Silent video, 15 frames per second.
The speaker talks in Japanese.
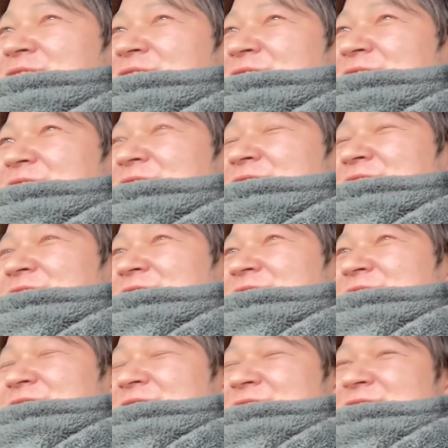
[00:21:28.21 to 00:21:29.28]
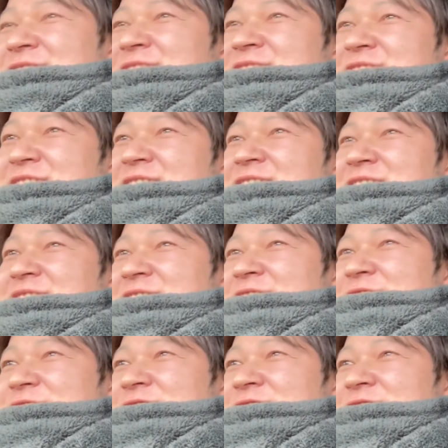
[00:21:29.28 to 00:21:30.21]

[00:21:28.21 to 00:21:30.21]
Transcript: さすがにね、